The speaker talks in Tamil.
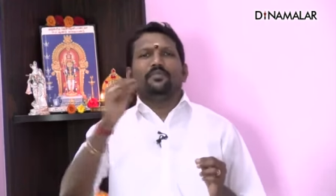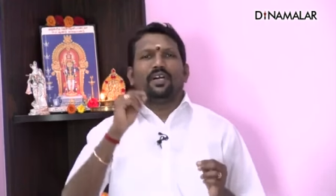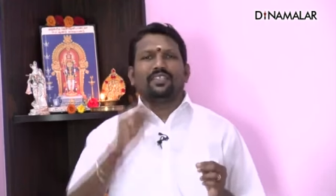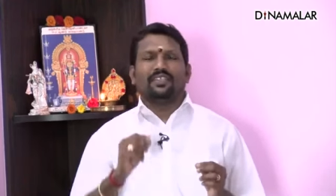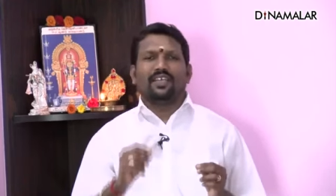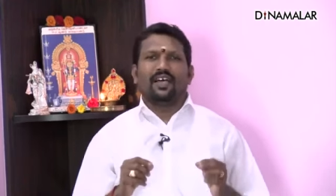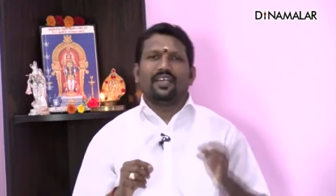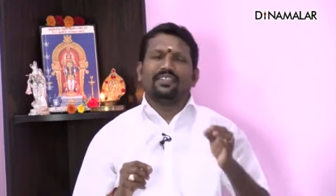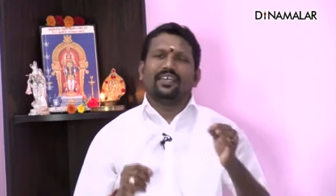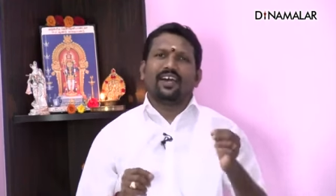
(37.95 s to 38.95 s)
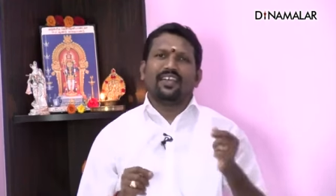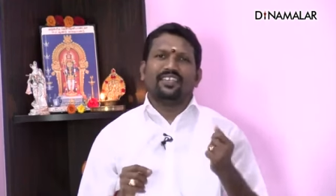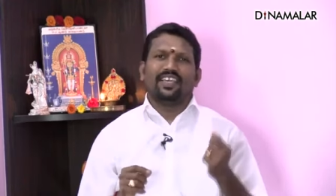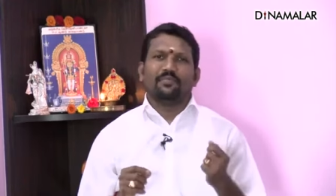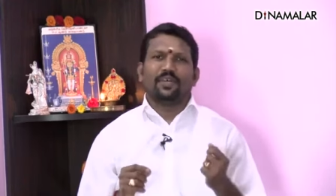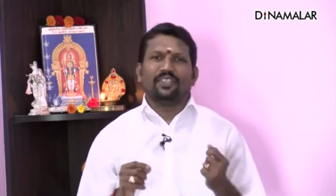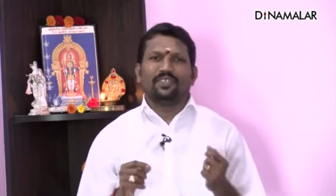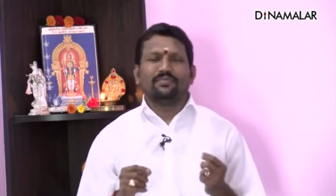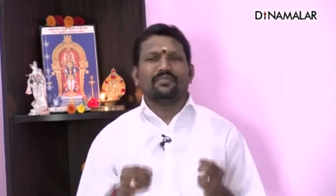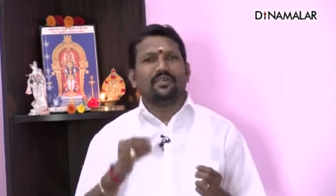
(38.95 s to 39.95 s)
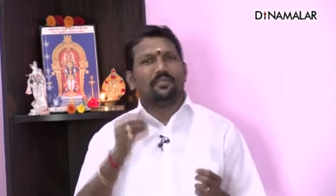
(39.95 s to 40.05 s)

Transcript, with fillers: மாதம் தான் இந்த கார்த்திகை மாதம்